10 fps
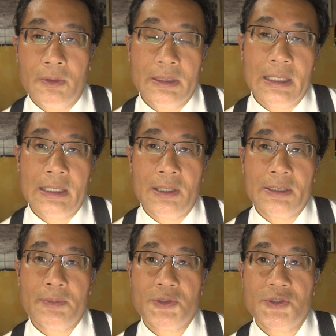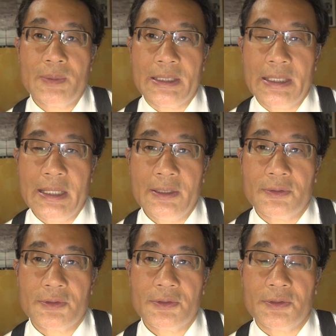これであの麻布十番に駅
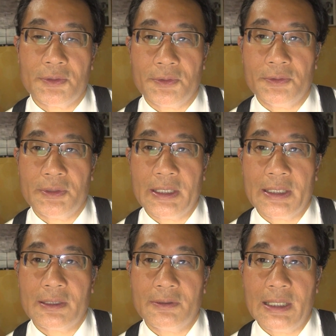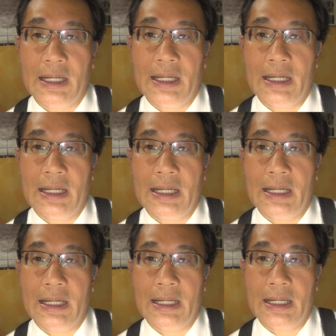を作るという計画
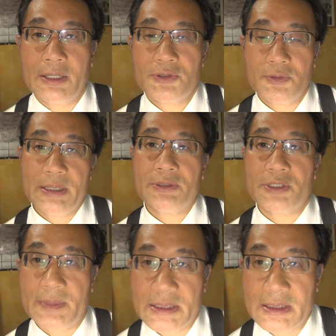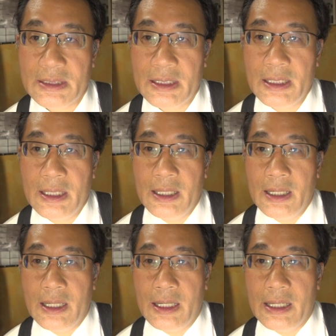が証明とします。
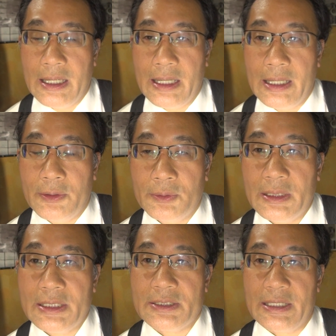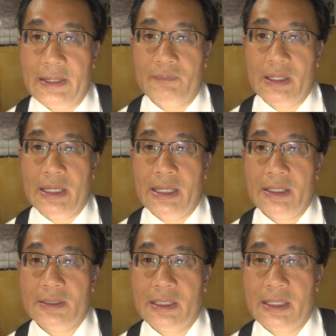えー、よってですね、
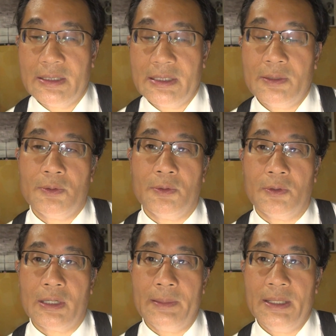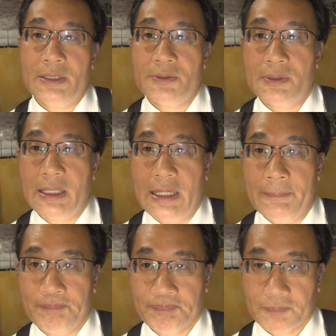えー、線路を神谷町から